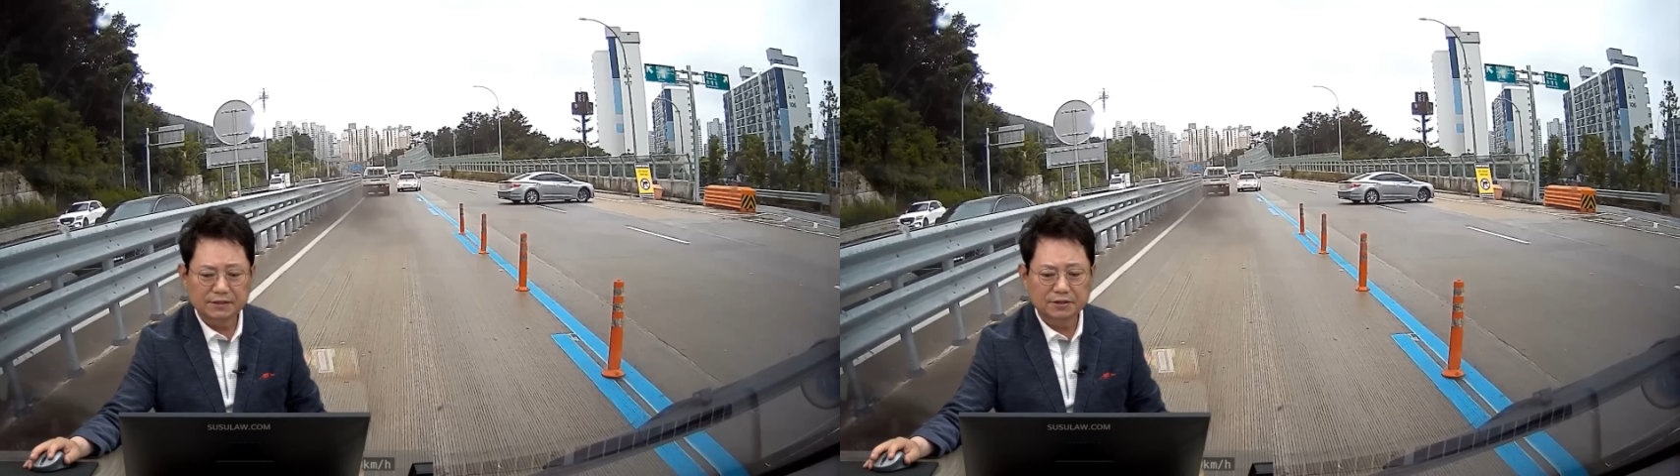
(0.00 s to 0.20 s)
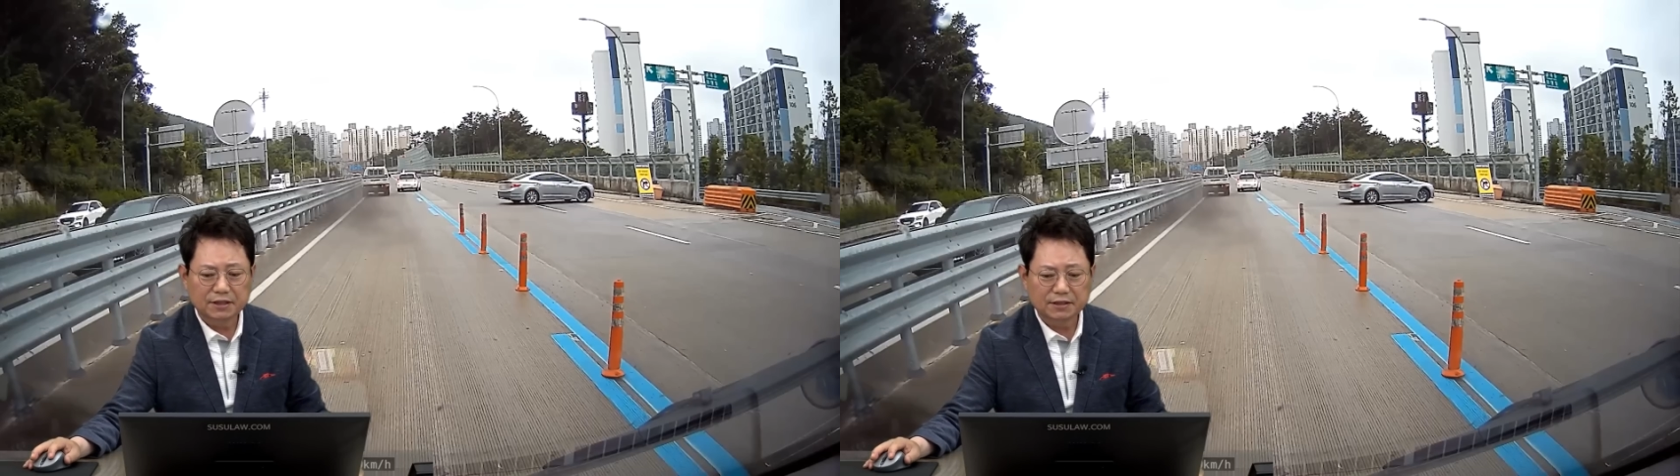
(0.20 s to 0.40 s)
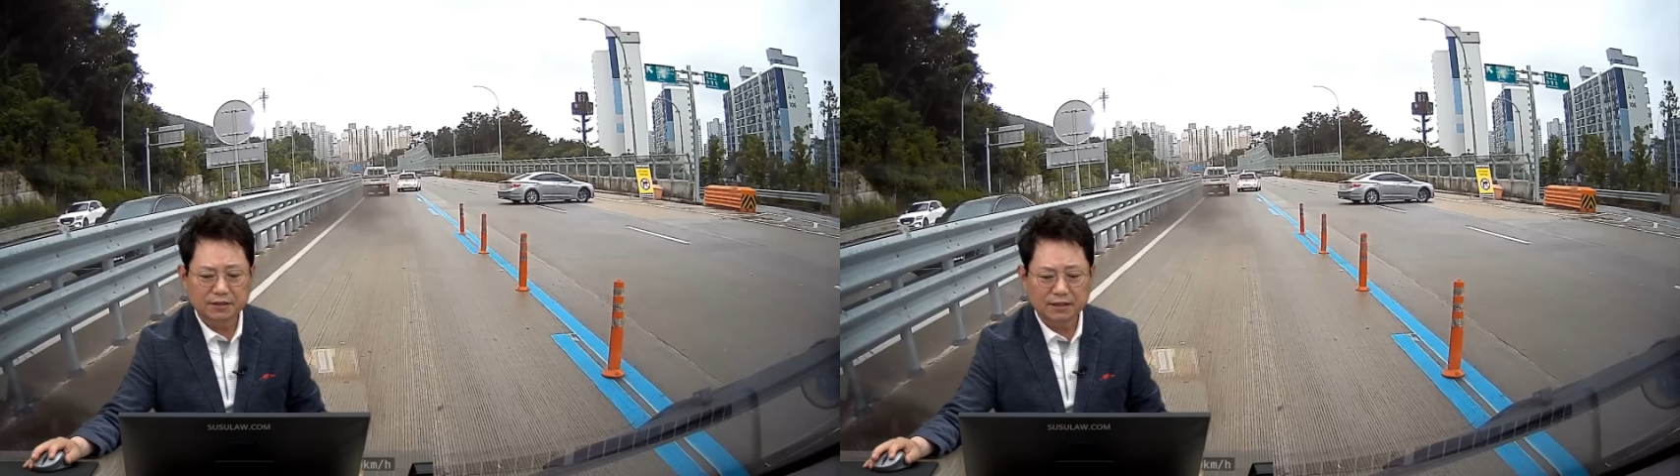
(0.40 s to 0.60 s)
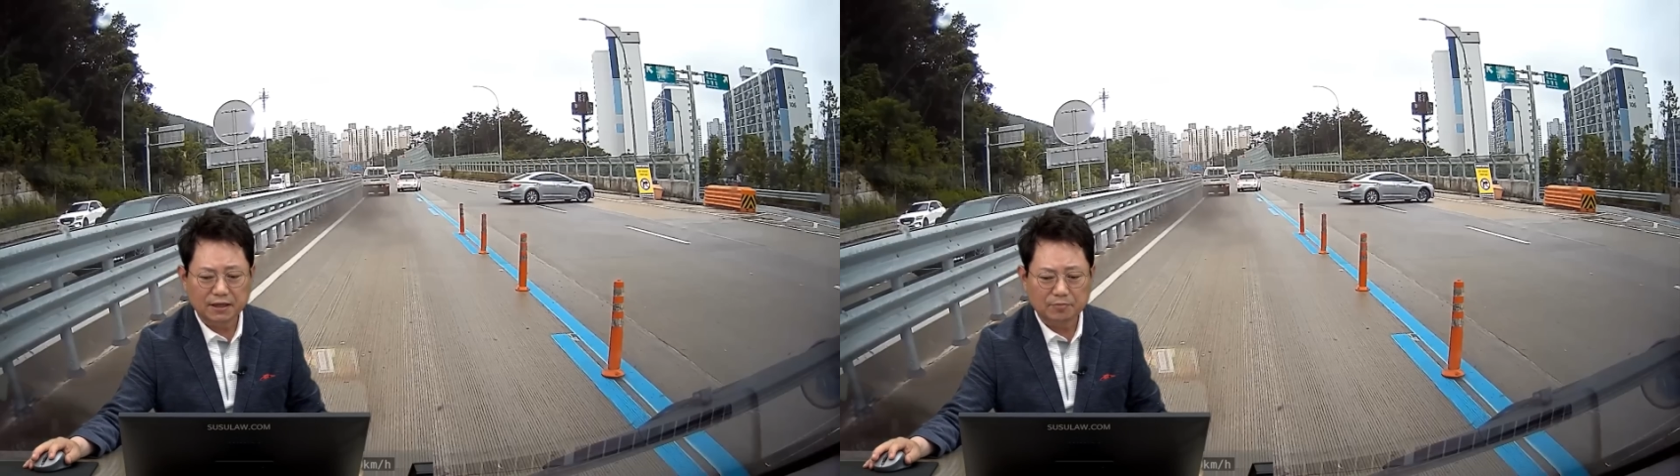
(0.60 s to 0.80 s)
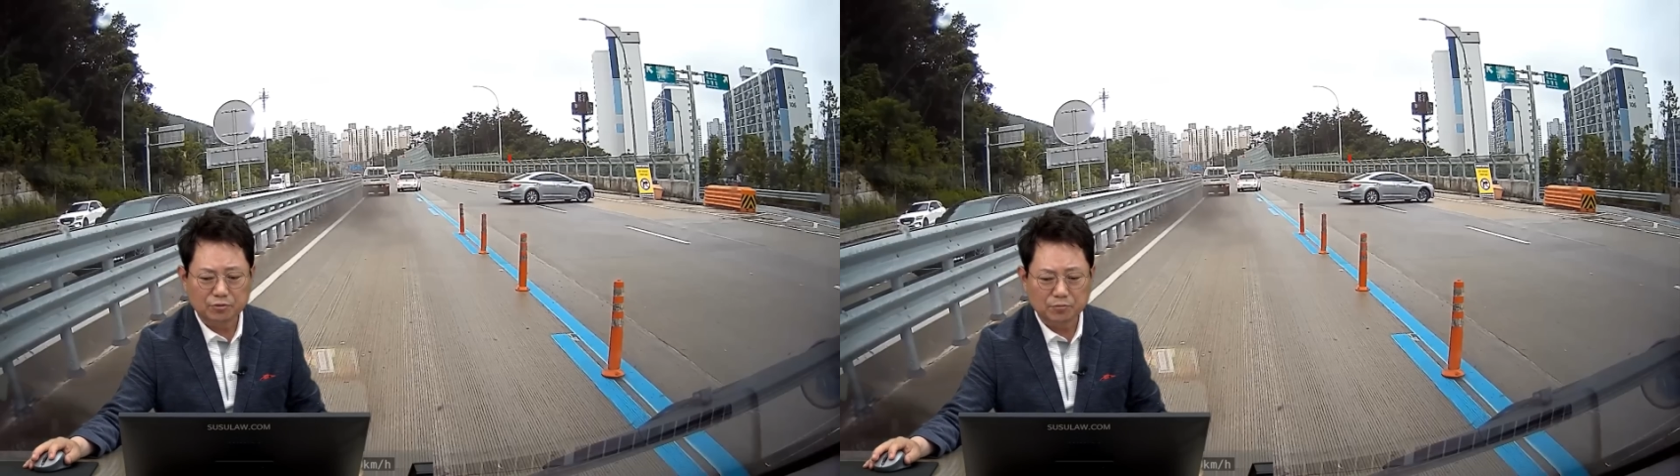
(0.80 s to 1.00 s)
이런 차들을
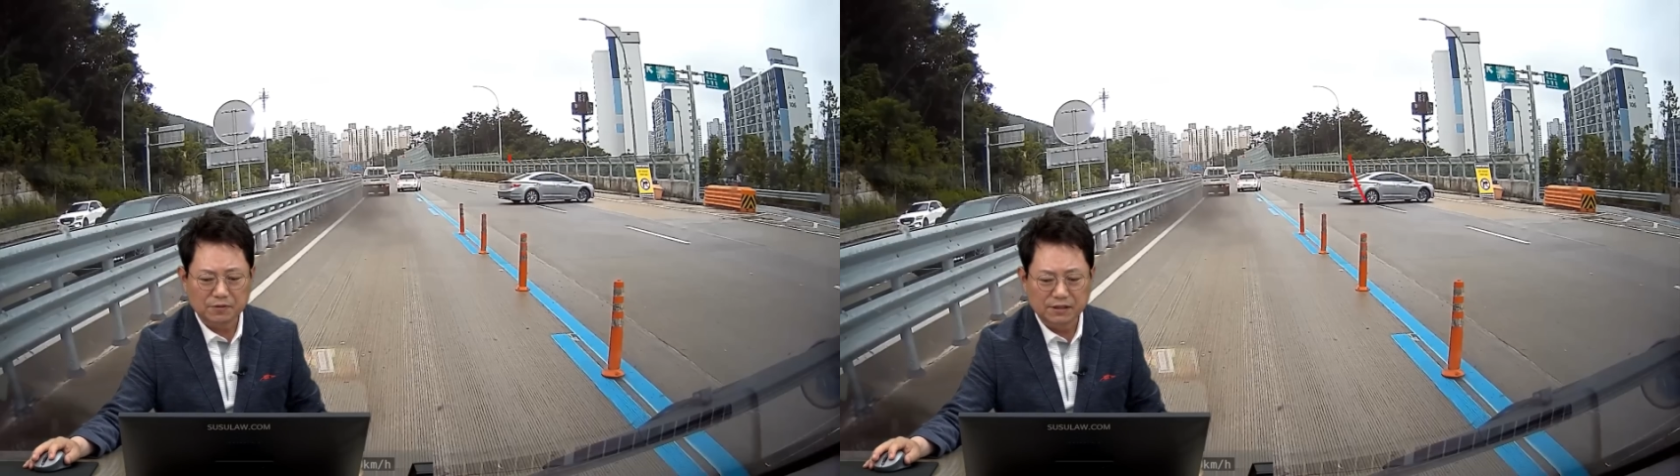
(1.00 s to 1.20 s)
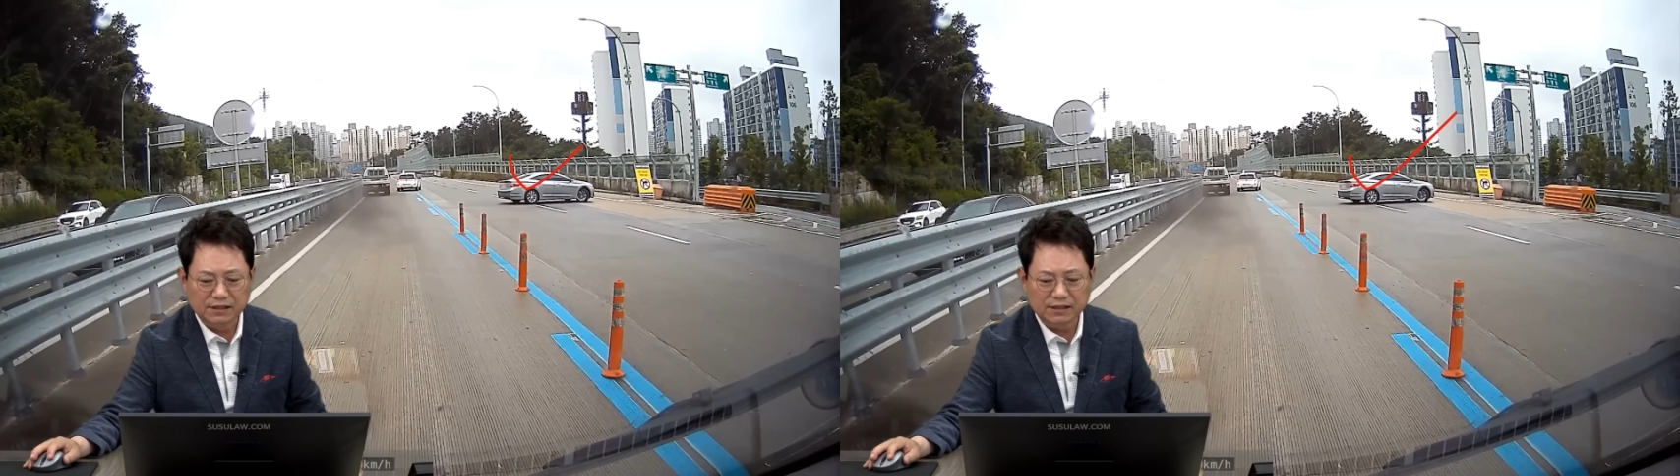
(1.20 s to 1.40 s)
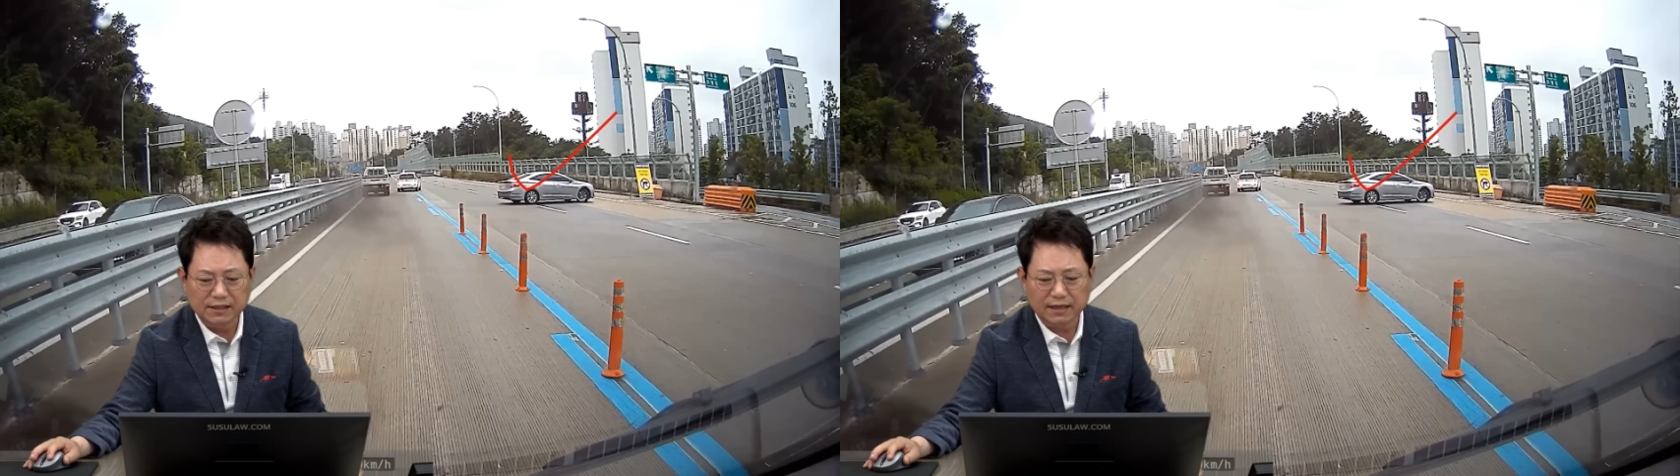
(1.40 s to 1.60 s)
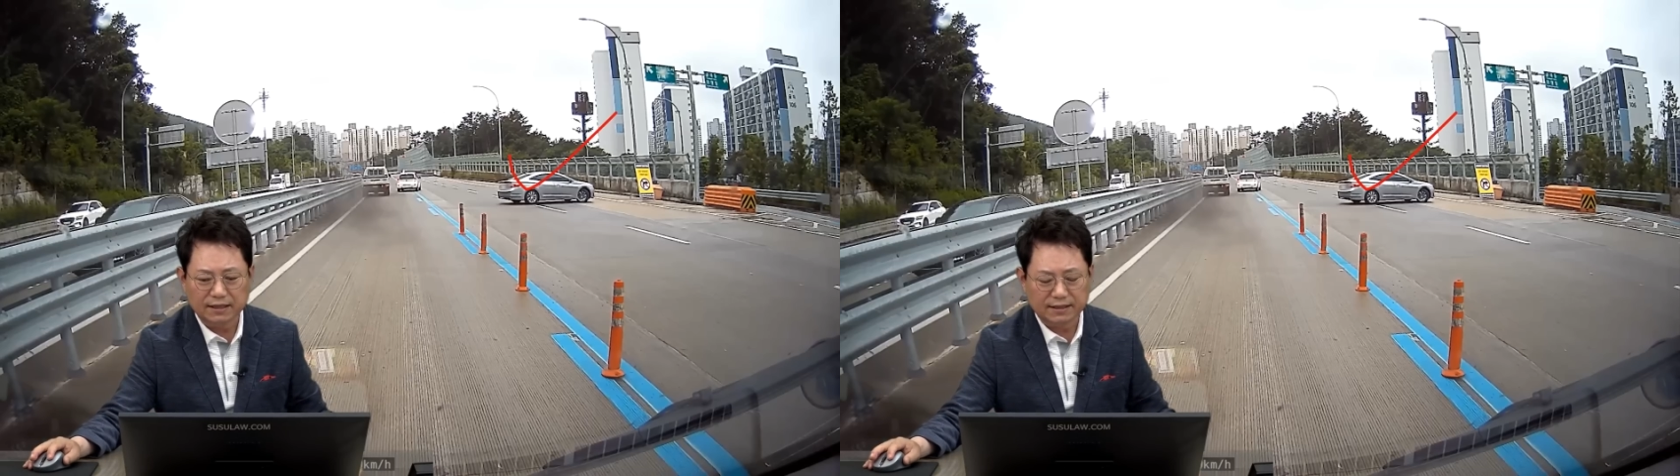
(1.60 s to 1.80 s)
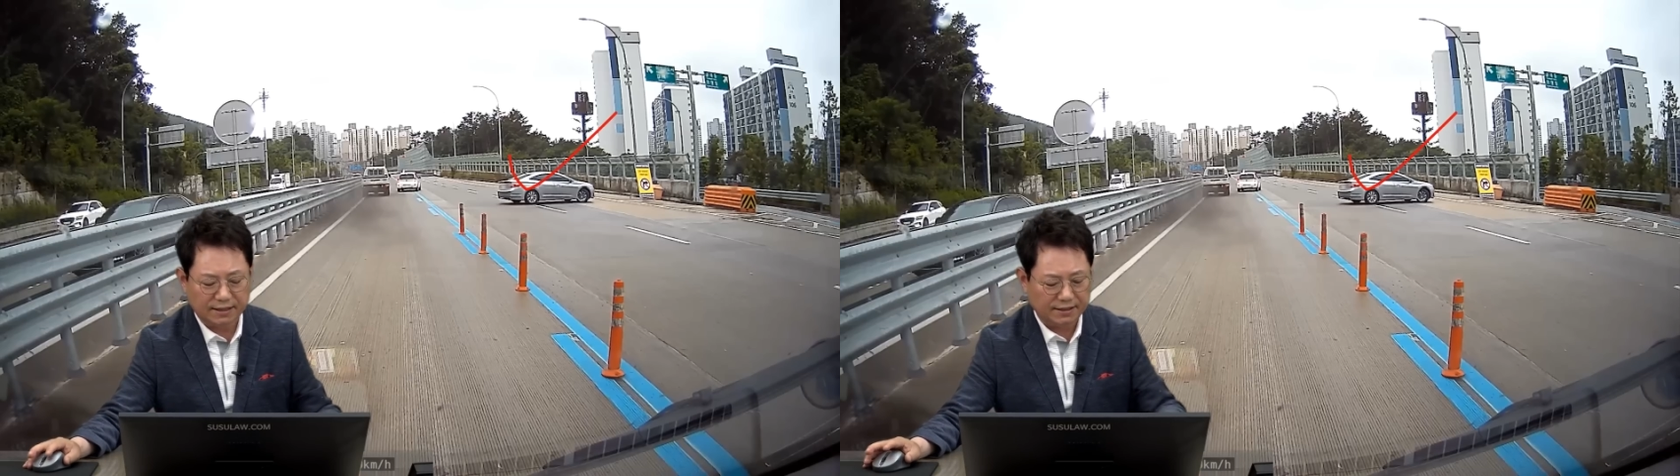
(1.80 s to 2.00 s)
갖다 앞으로 좀 응징을 해야
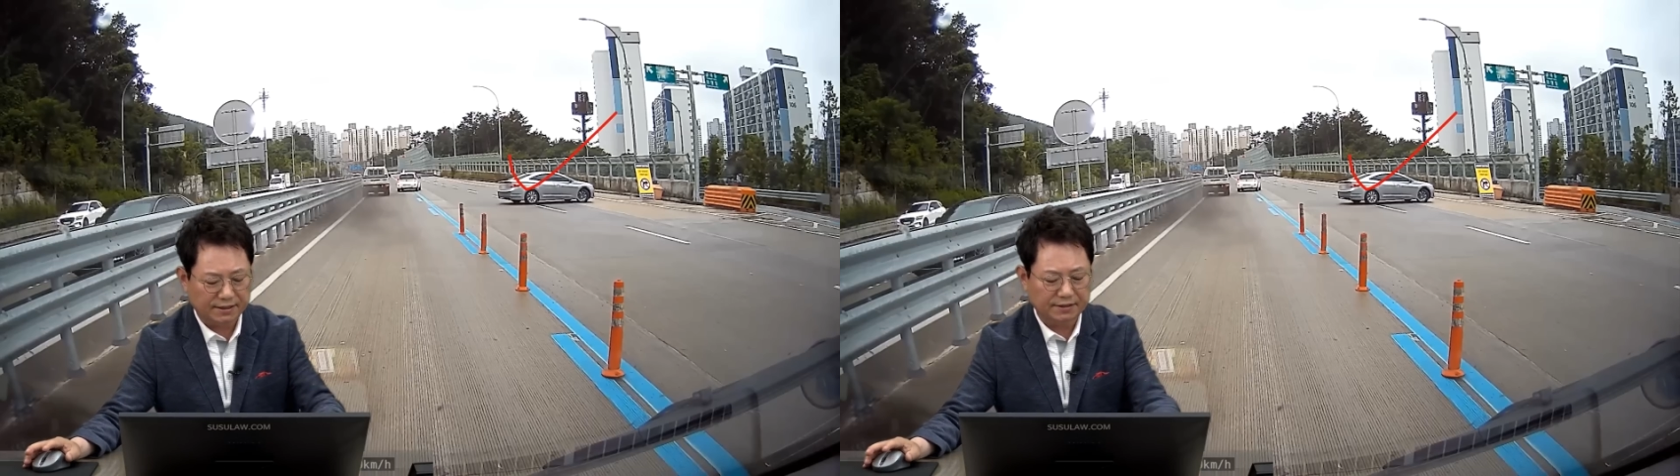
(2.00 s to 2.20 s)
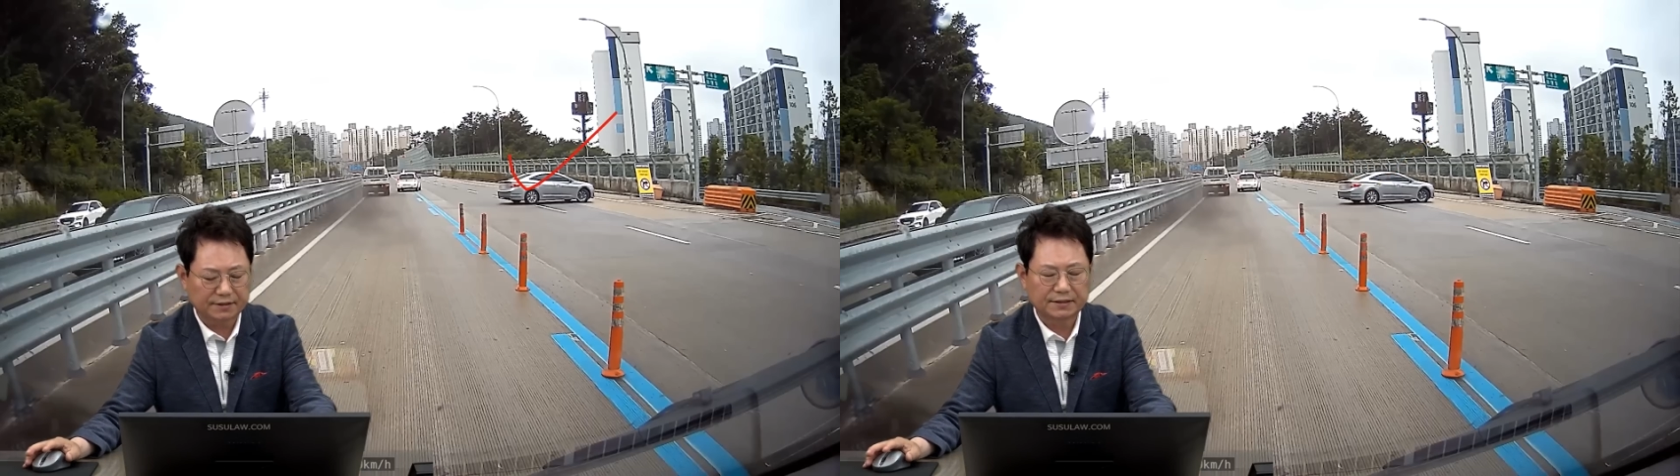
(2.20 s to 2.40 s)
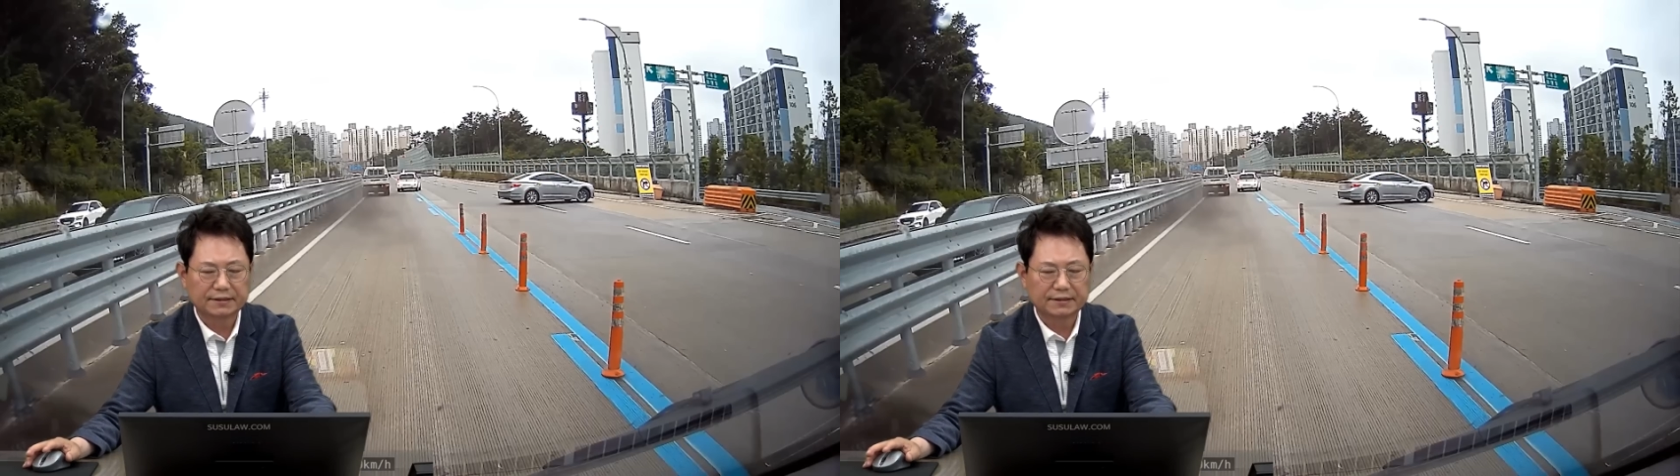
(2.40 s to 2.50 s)
될 텐데요.